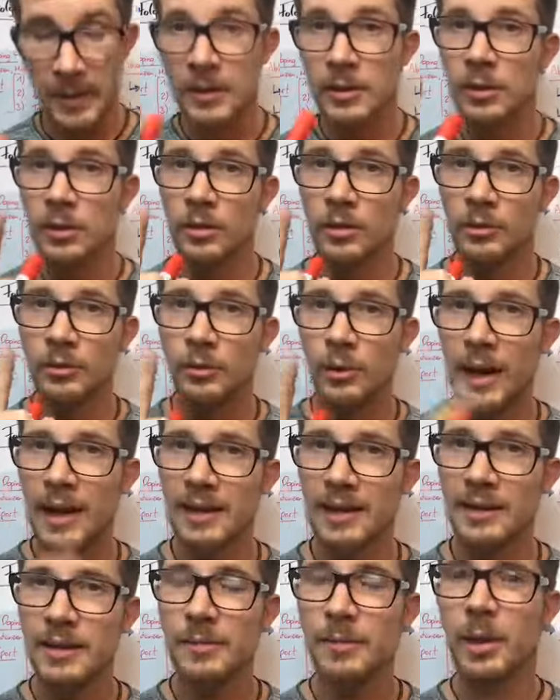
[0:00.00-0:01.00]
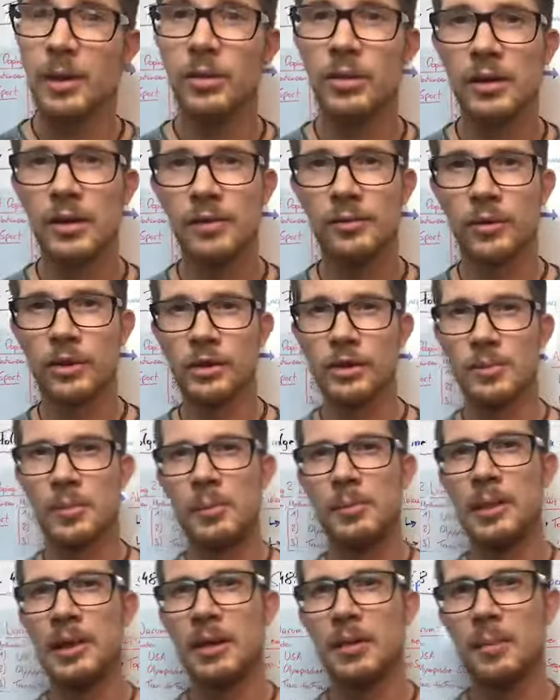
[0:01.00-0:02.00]
So, und für alle, die bei Rock TV schon
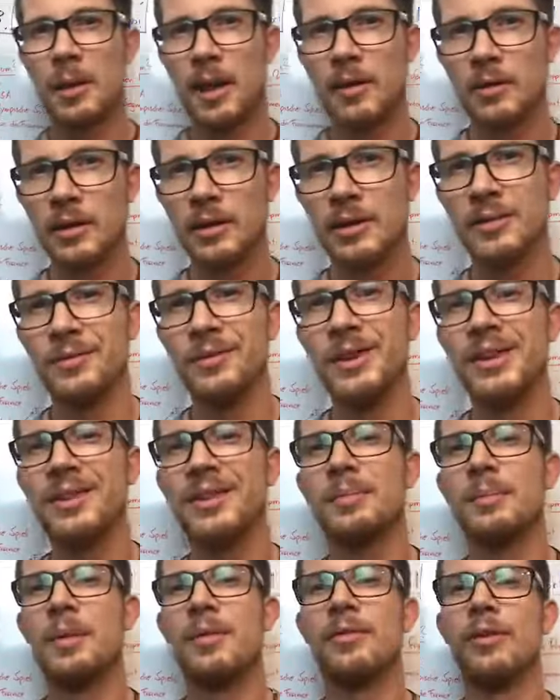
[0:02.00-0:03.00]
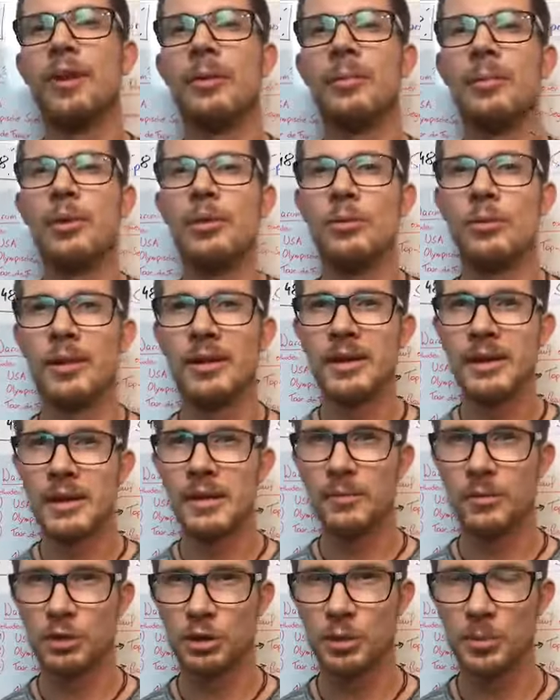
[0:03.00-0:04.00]
mal mit dabei waren, die wissen, bevor wir über
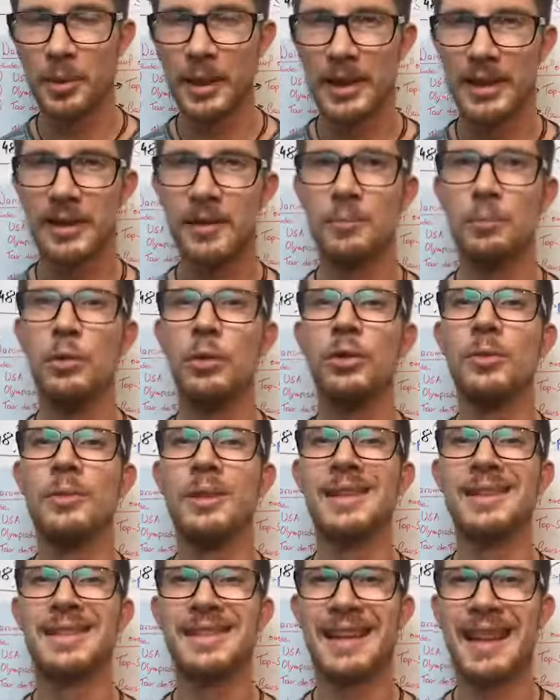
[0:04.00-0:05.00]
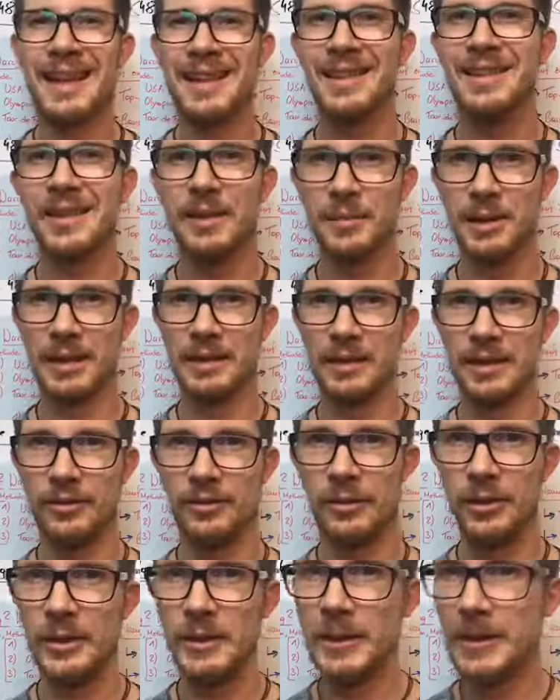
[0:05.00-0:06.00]
irgendwas sprechen, müssen wir das Ganze mal
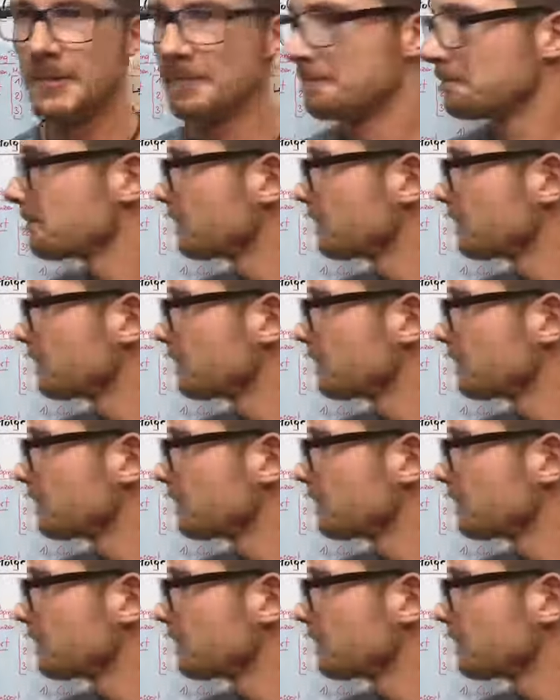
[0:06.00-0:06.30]
definieren.